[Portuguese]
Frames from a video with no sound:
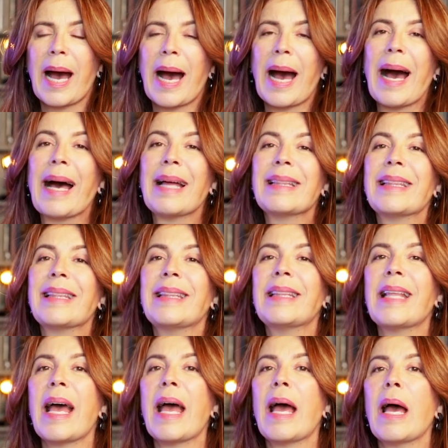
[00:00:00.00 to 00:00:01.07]

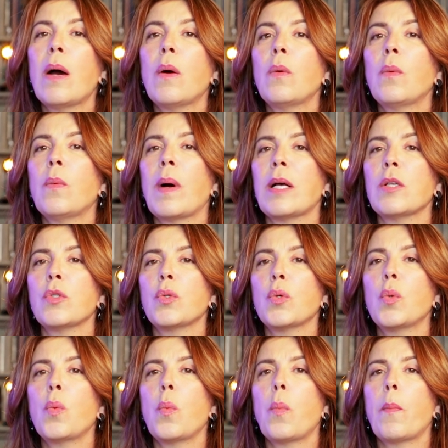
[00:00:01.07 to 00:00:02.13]
até um
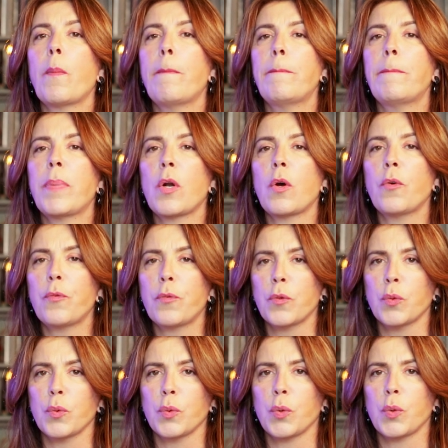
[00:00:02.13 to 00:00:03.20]
azul
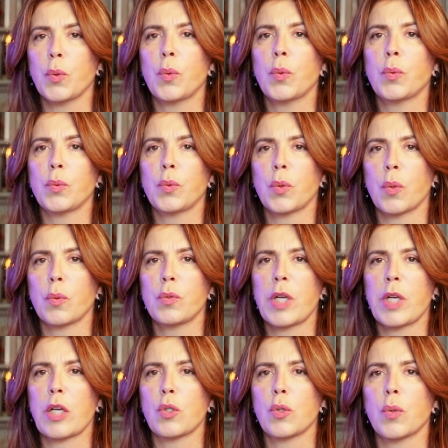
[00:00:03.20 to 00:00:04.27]
profundo, um tom de
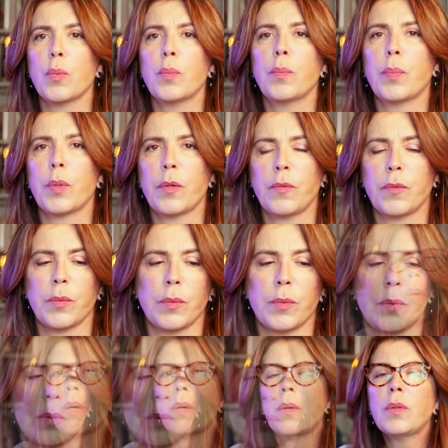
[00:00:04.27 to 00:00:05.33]
azul
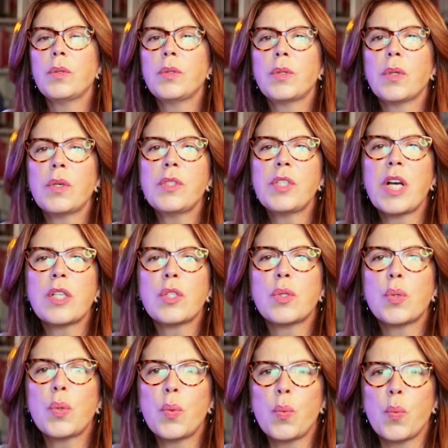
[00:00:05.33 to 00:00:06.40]
profundo. O tom de
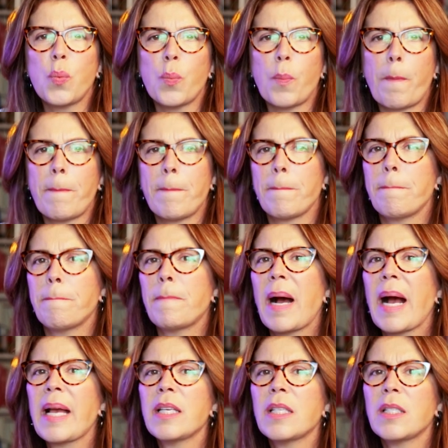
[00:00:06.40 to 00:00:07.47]
azul
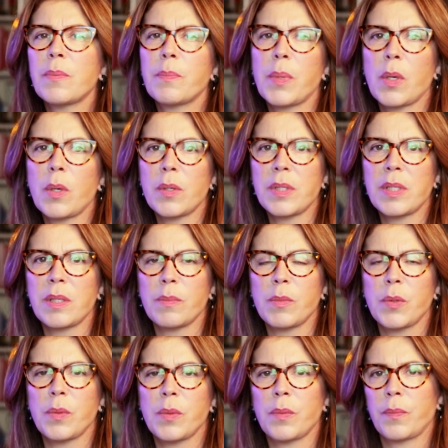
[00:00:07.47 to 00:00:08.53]
mais
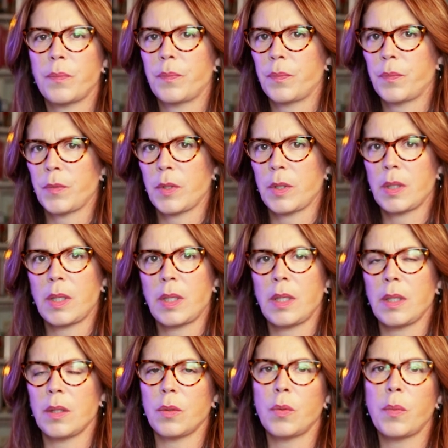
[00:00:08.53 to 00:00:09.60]
próximo
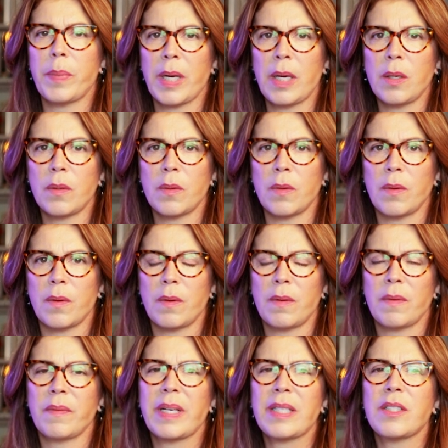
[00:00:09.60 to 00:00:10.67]
do branco
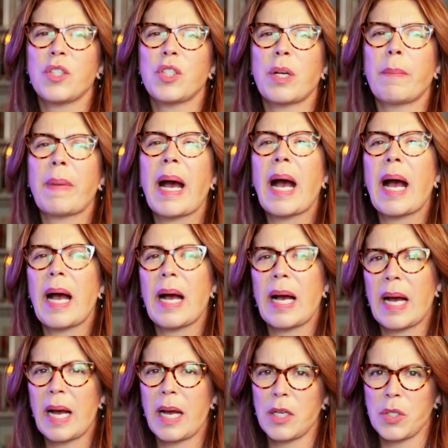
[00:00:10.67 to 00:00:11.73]
vai se chamar
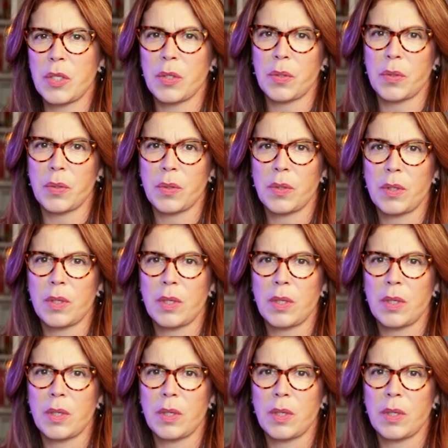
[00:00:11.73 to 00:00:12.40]
aigiro.